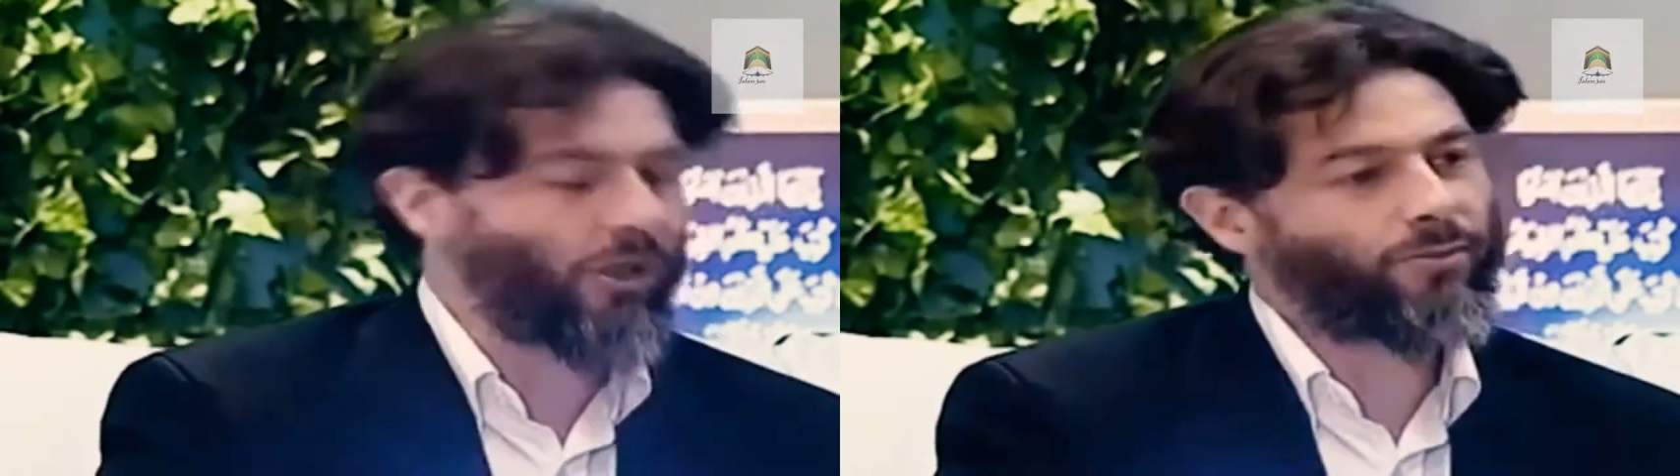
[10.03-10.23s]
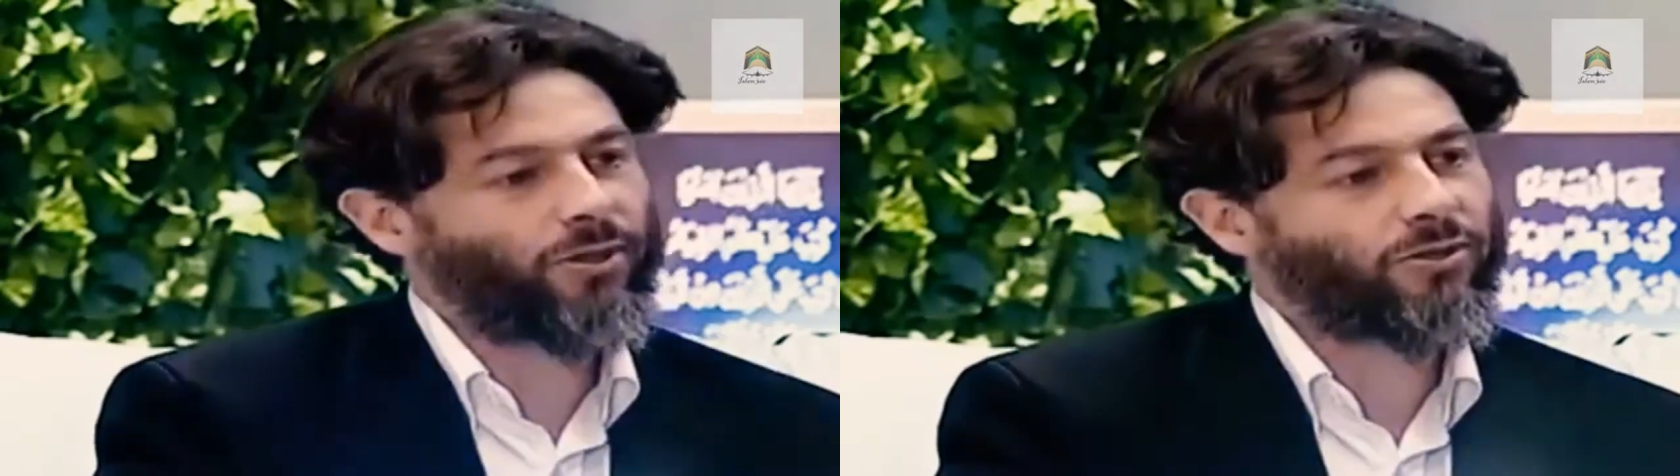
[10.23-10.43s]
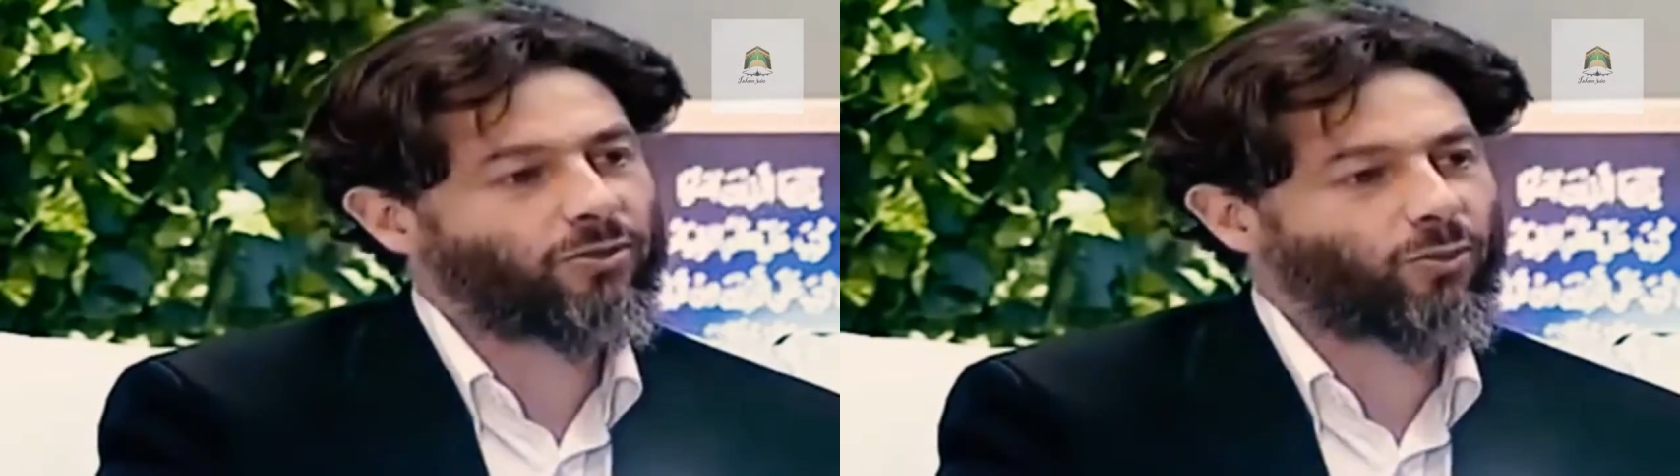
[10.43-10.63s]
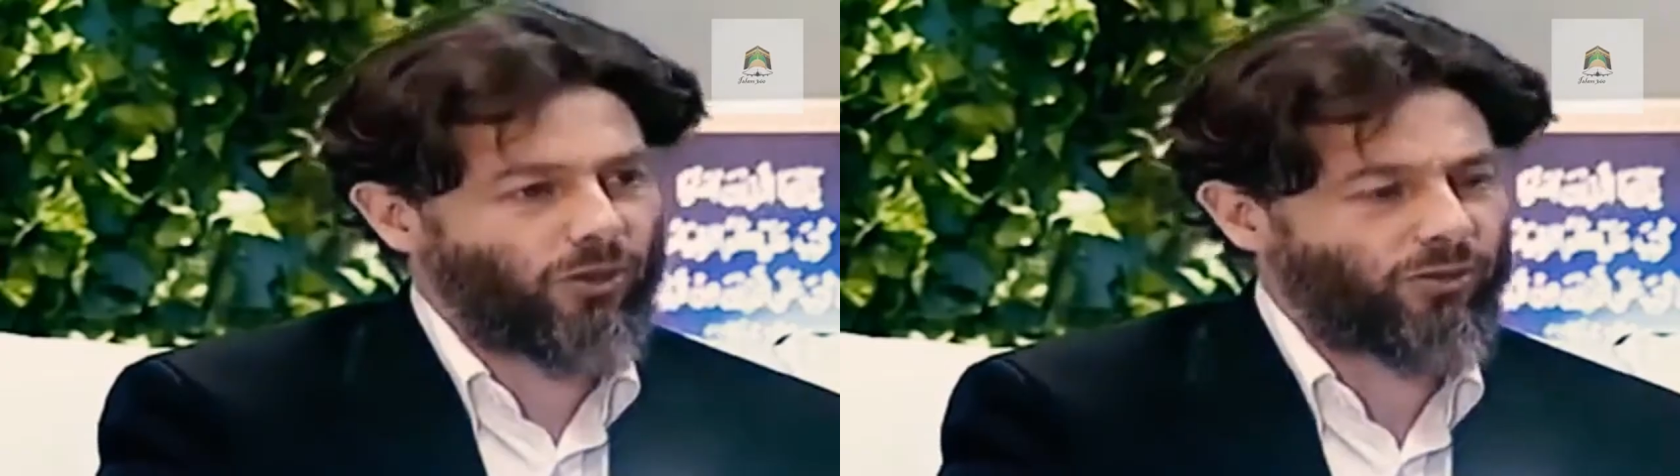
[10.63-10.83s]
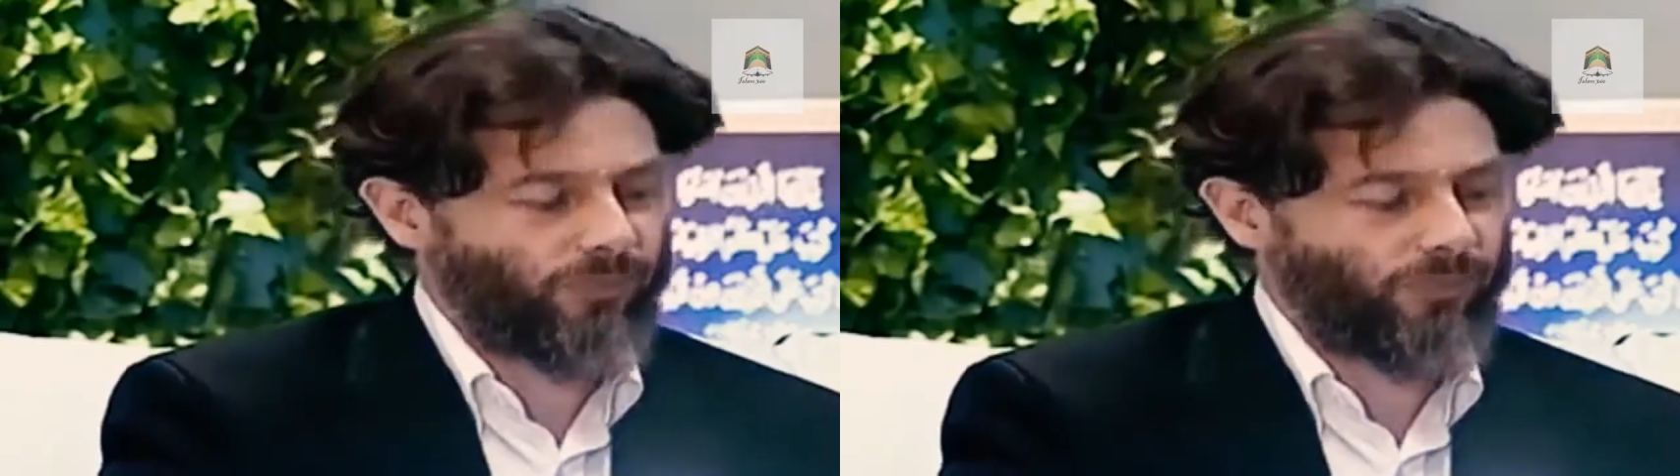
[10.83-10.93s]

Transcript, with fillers: দাঁড়িয়ে তাকে